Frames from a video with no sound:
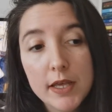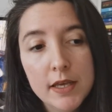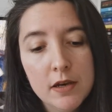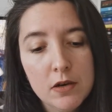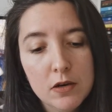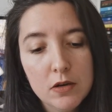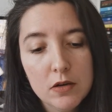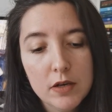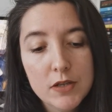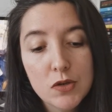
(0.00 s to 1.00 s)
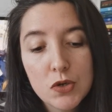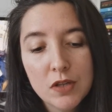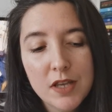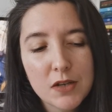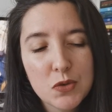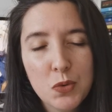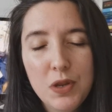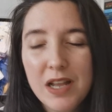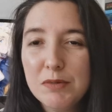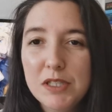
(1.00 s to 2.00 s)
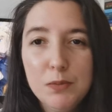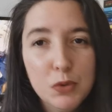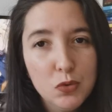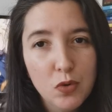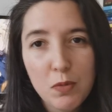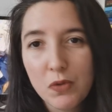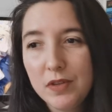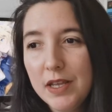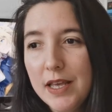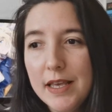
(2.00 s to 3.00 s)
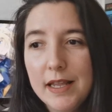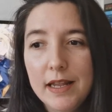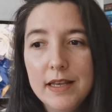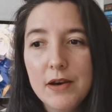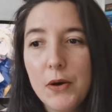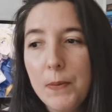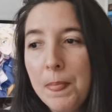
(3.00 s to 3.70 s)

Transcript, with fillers: Et, et, ce jeune garçon, il est un petit peu tourmenté, il est,